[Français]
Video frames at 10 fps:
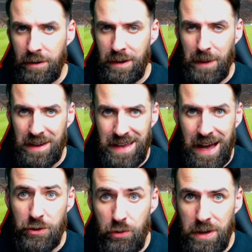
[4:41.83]
Paris
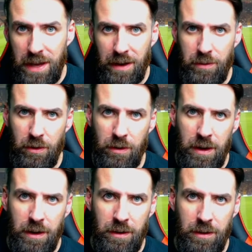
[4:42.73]
acculait vraiment
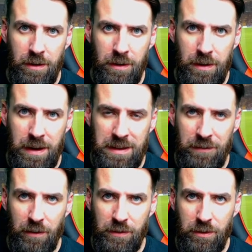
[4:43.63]
la
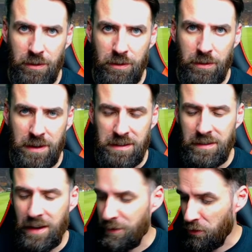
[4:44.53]
défense
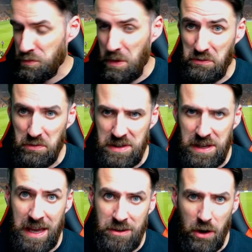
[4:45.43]
Et Franchement, un
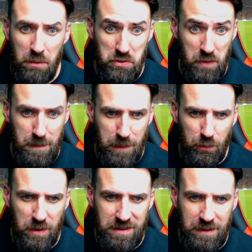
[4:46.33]
non-dit énorme. Je voyais pas
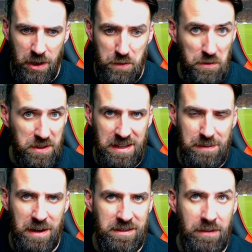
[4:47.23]
non plus à ce niveau-là. Je pensais qu'il
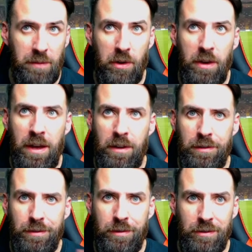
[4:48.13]
était parti vraiment
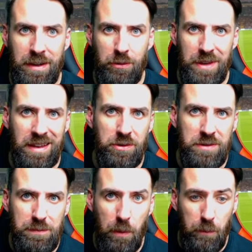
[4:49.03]
dans des contrées
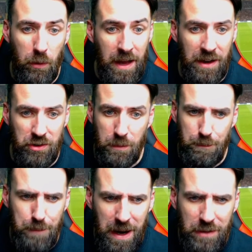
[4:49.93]
exotiques pour, pour l'argent,
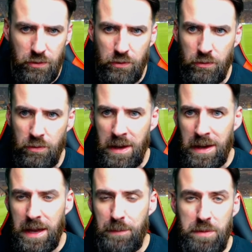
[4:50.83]
pas du tout.
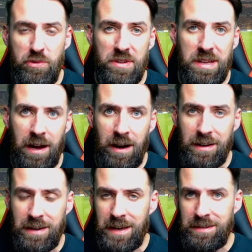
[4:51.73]
Et puis
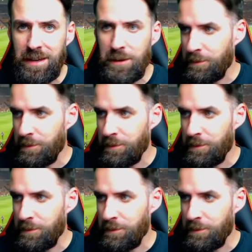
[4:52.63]
Muslera qui a été